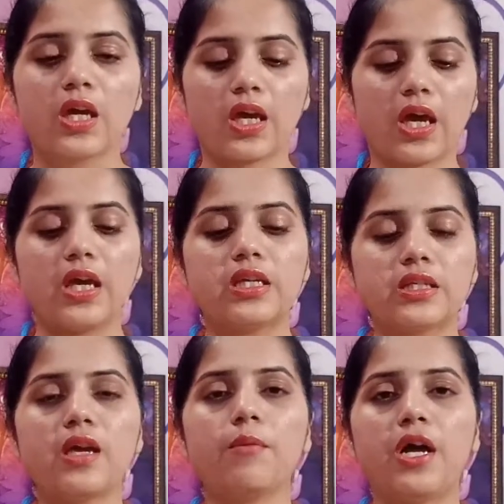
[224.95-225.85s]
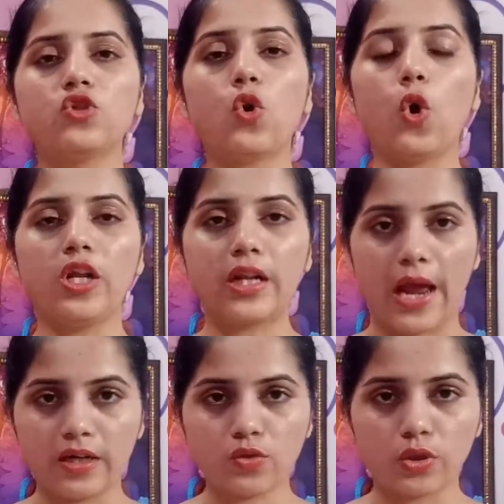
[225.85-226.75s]
कि इससे हमारे जो ऑयल
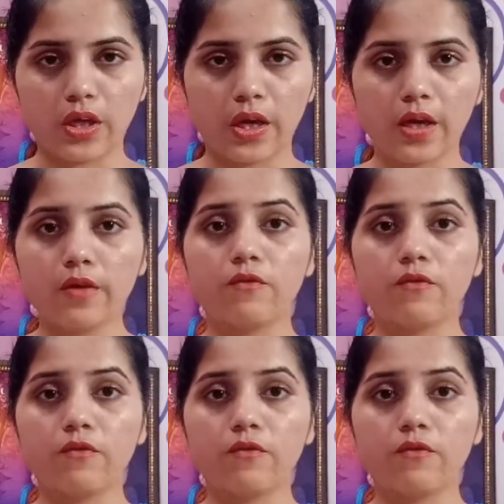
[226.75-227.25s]
ग्लैंड होते हैं